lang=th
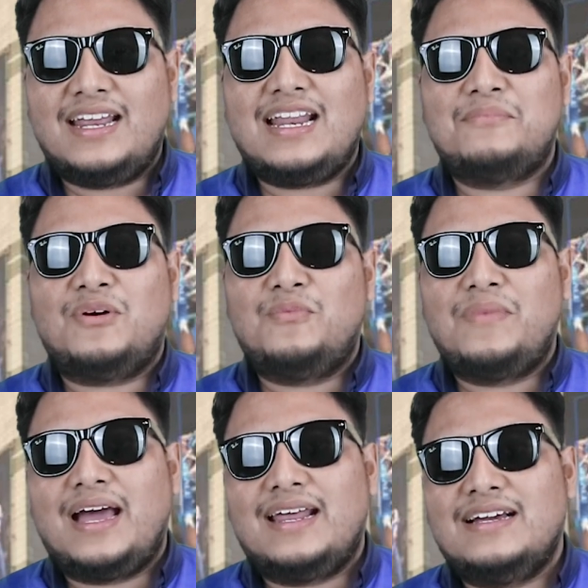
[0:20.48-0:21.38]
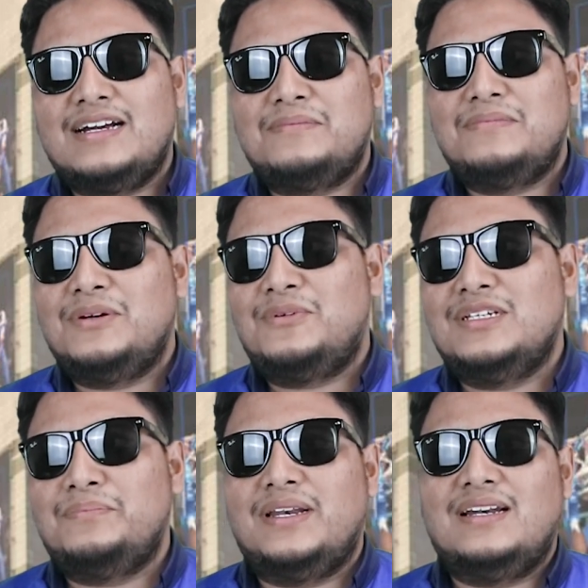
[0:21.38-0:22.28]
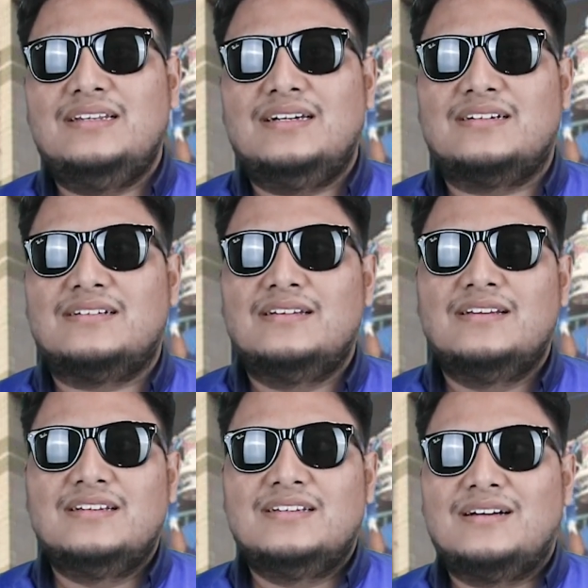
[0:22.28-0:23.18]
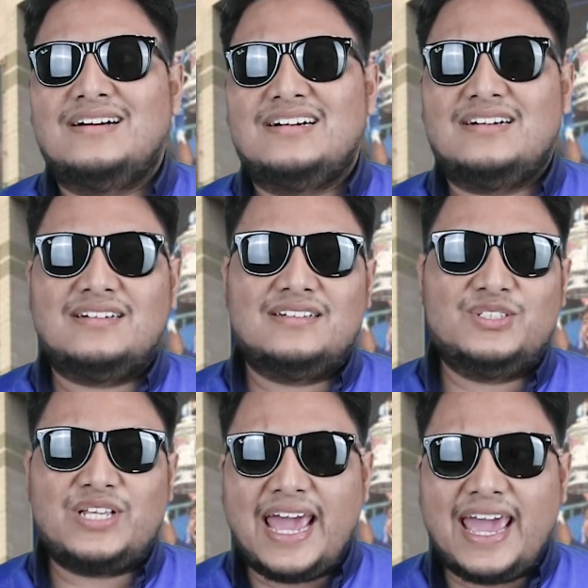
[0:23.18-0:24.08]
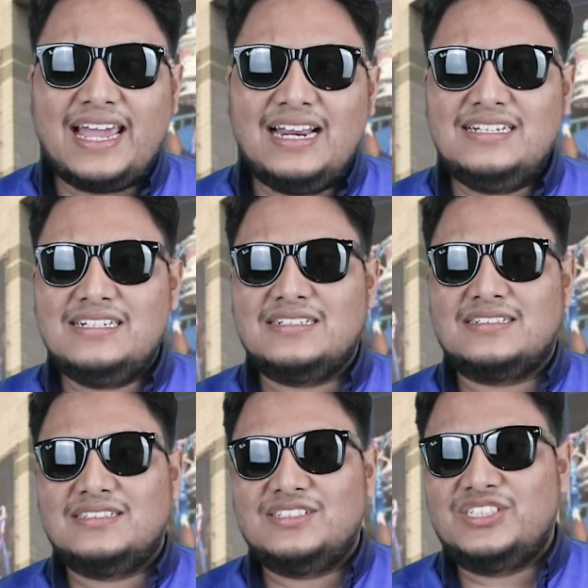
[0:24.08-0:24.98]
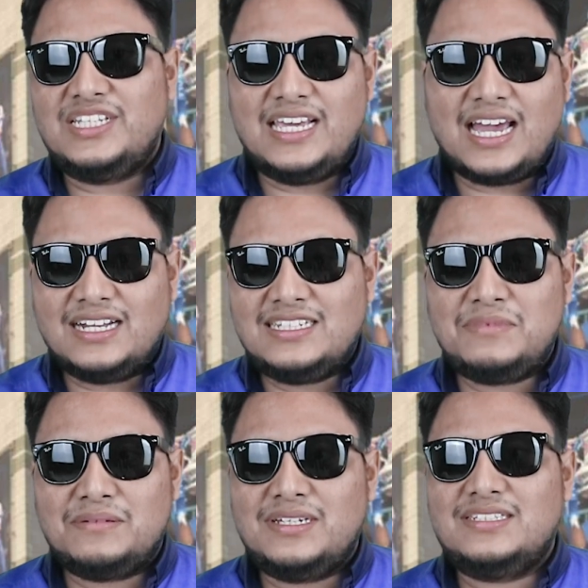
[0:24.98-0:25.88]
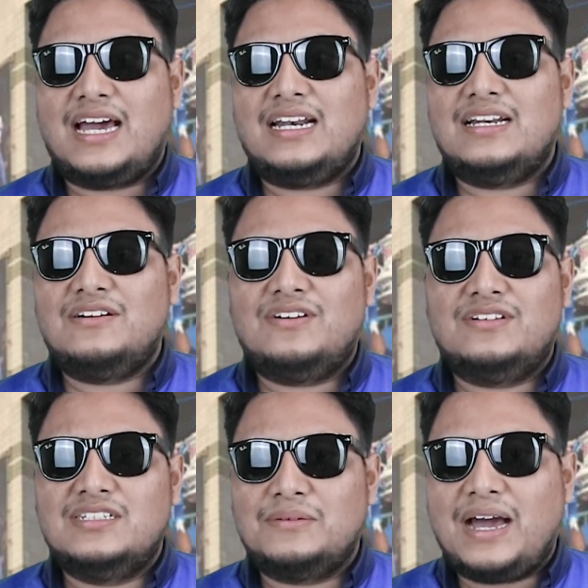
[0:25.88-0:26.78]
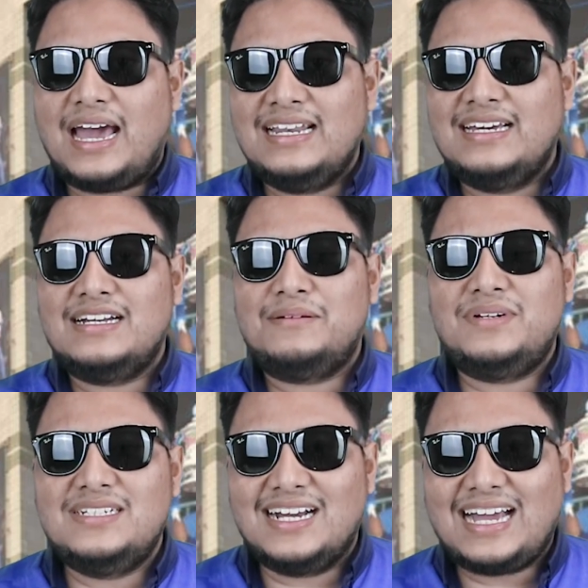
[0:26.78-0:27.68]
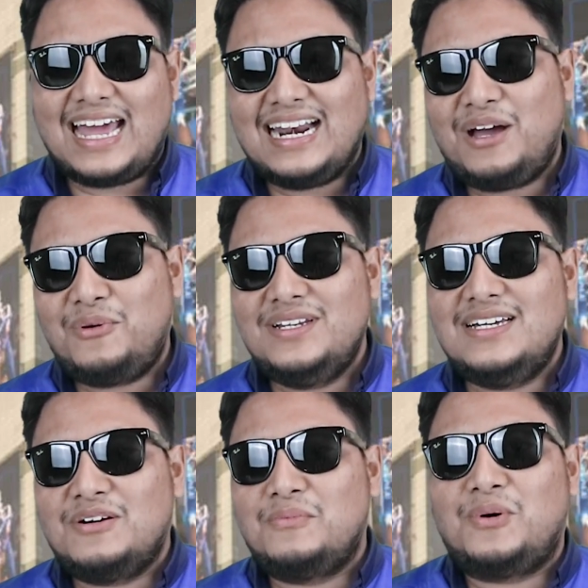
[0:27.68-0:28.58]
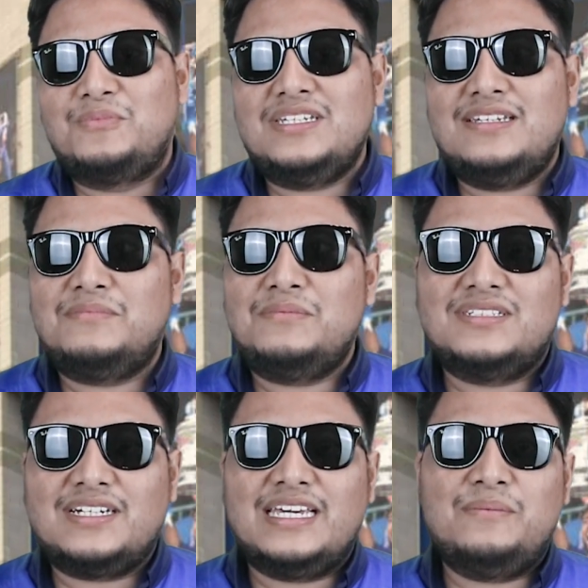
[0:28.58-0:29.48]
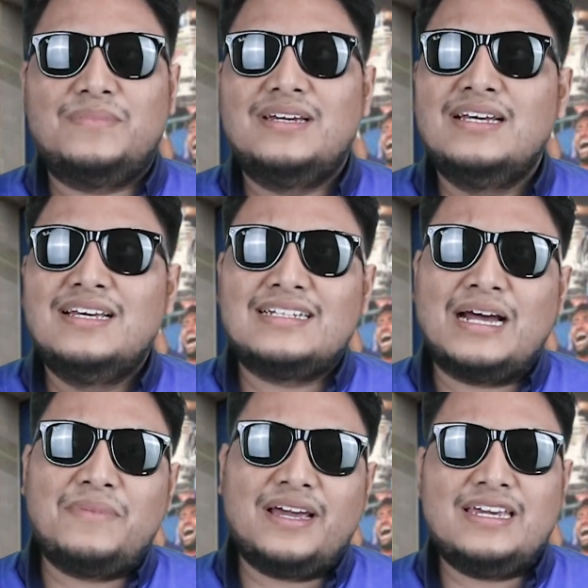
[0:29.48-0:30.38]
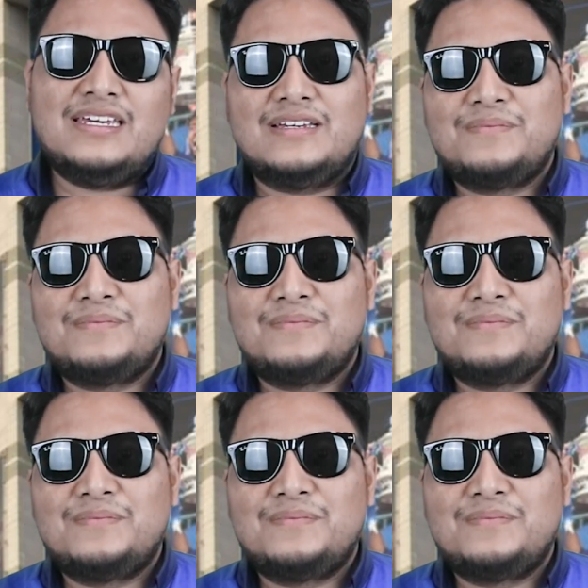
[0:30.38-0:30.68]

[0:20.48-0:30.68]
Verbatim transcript: อนๆแนะนำเข้ามานะครับ ไม่ว่าจะเป็นเรื่องแสงเรื่องเสียงที่มันไม่ชัดแล้วก็ที่สำคัญเลยนะครับ เรื่องการเล่าเรื่องของผมที่ไม่มีสคริปต์ทำให้